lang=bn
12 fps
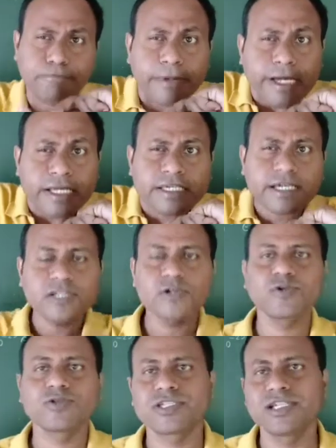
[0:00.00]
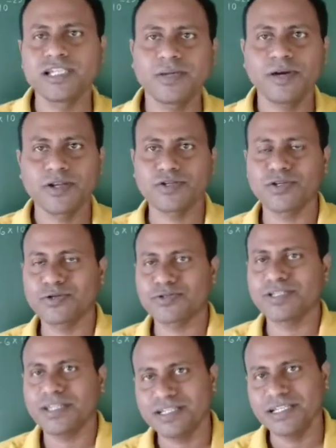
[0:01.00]
প্যাঁচালো কোশ্চেন নিয়ে আমি আলোচনা
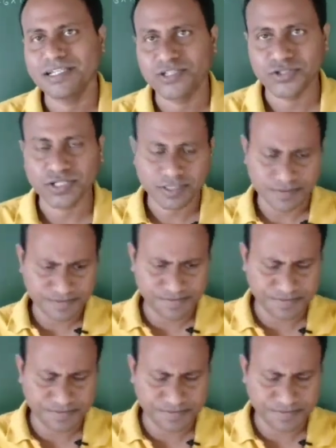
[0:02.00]
করতে চাইছি ইলেকট্রিসিটির